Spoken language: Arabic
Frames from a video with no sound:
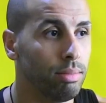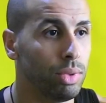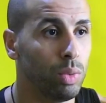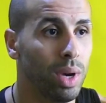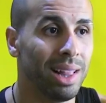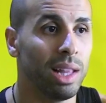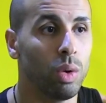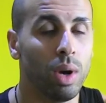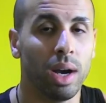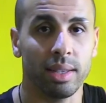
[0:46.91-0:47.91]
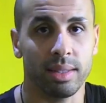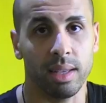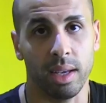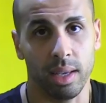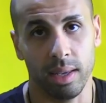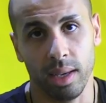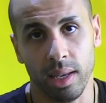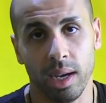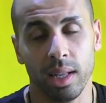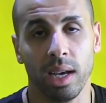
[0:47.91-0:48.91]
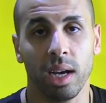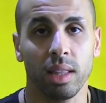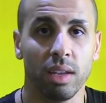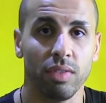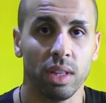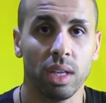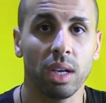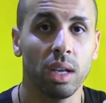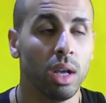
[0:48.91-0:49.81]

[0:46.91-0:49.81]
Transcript: شي واحد اللي هو اخصائي يعني غادي يقدر يفيدك